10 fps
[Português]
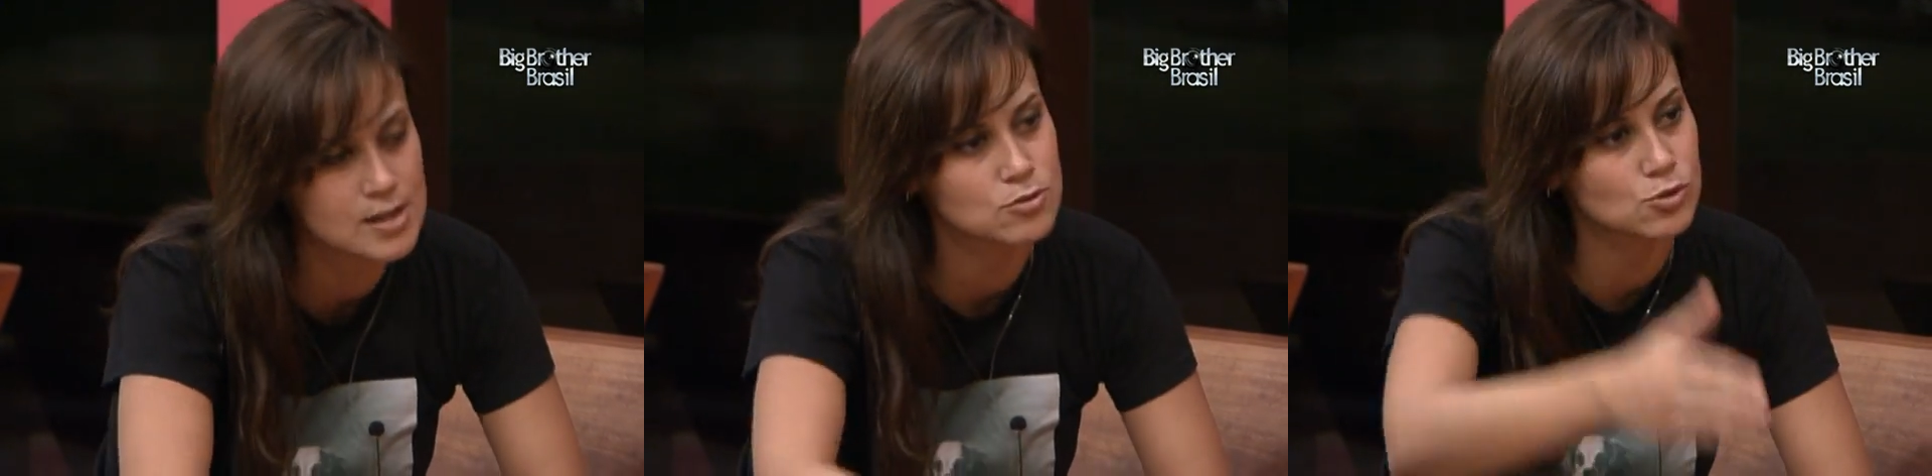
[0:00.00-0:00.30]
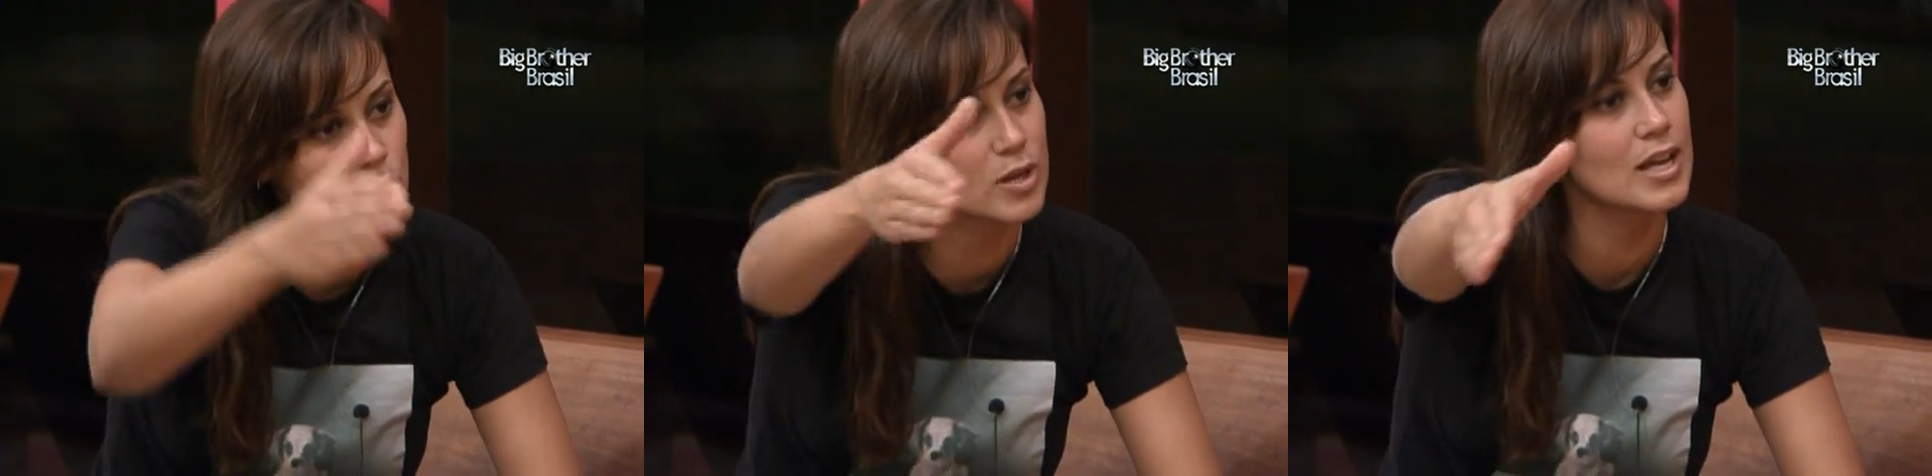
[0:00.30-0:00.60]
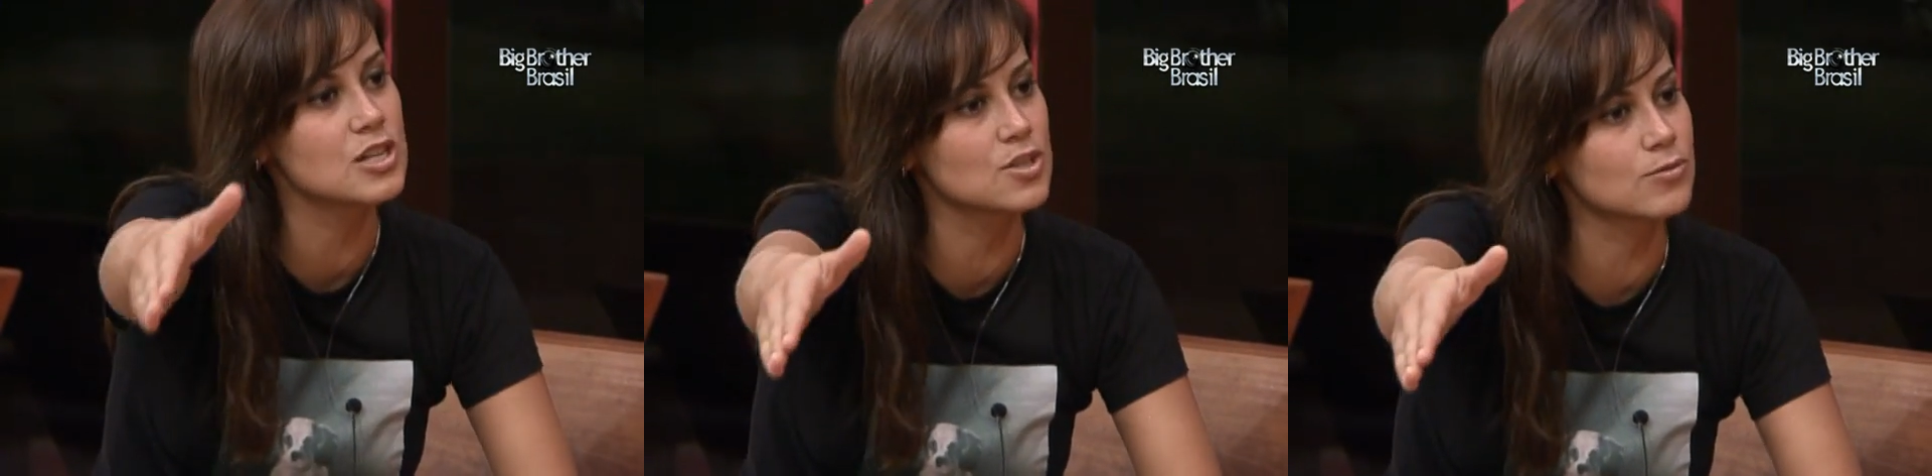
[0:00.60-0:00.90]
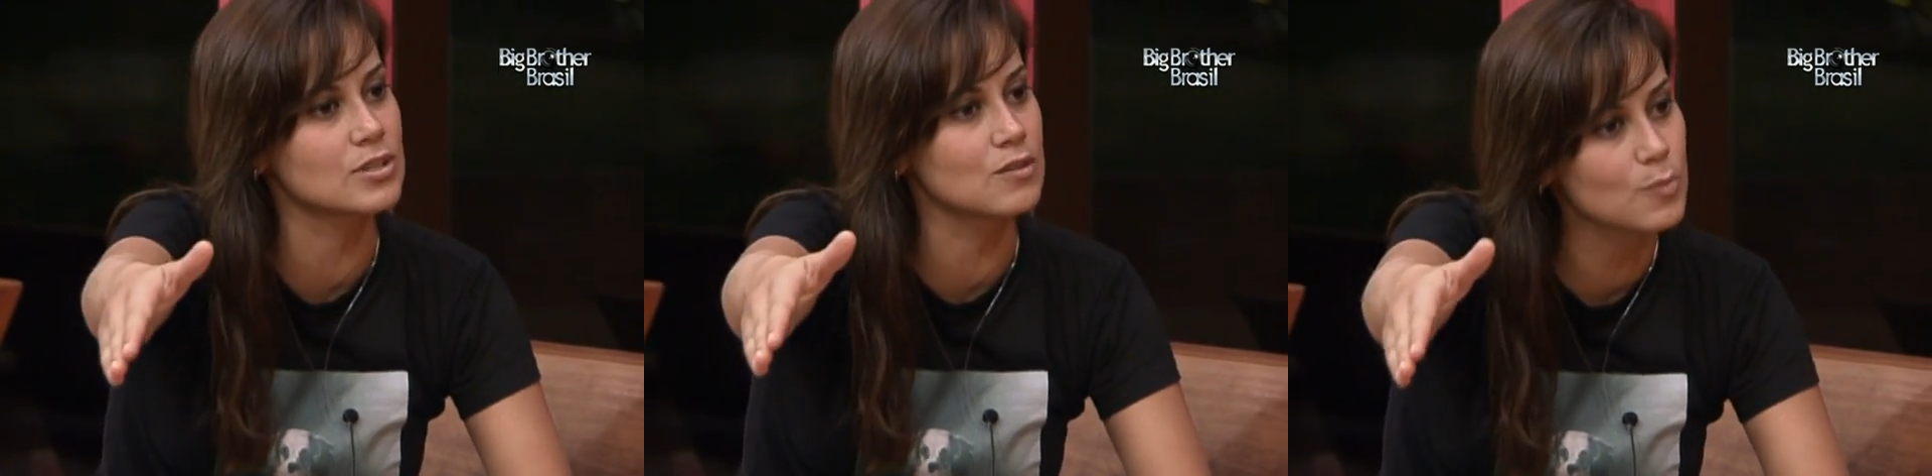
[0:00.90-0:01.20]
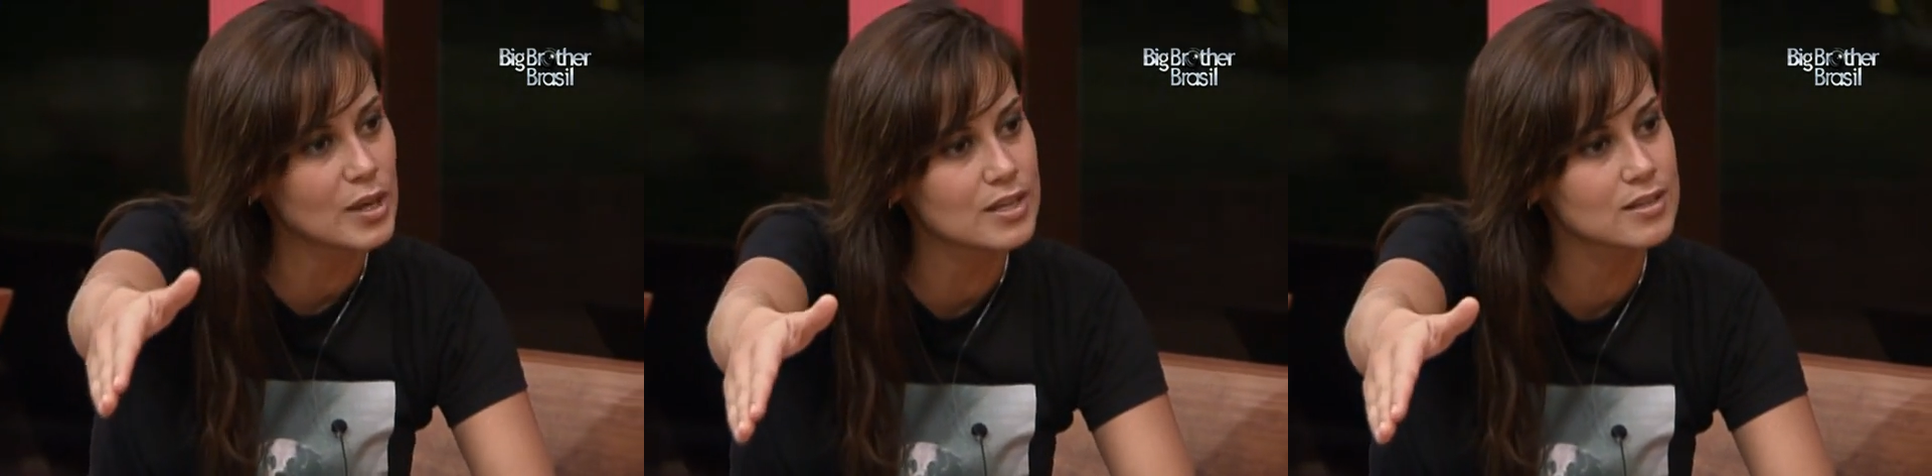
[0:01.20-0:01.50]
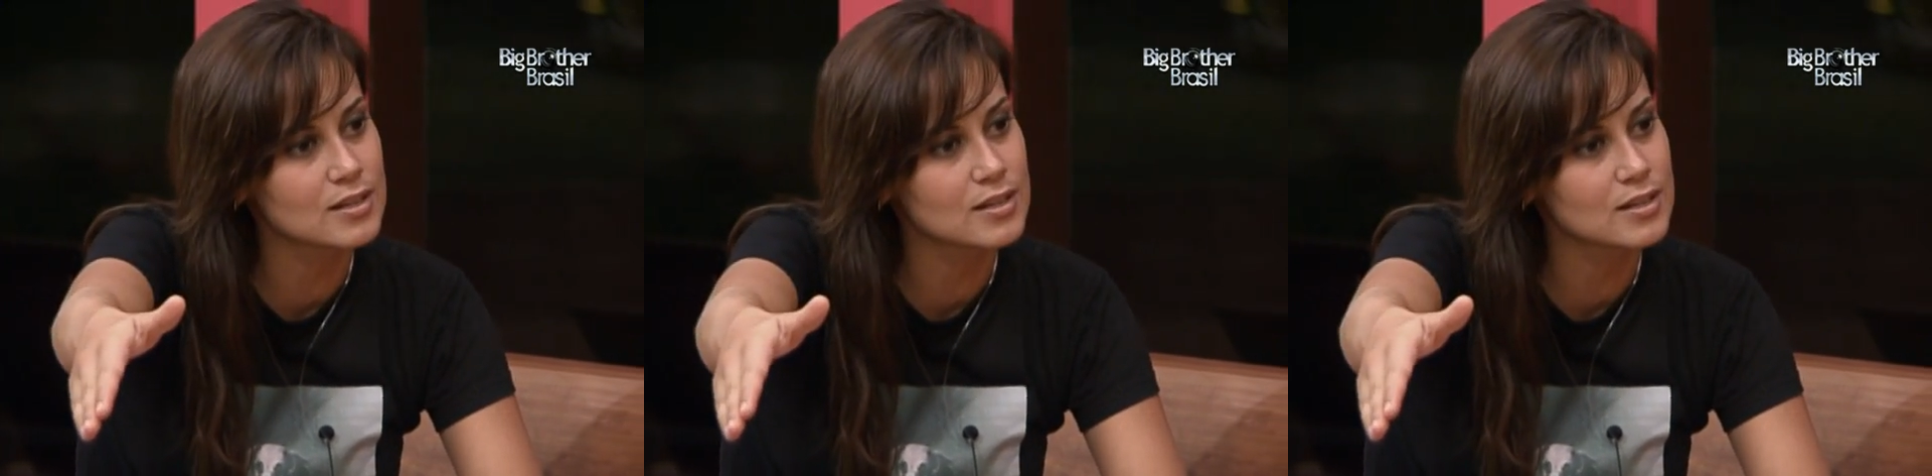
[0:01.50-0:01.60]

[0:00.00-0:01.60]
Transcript: eu descobri que ele tinha votado em mim.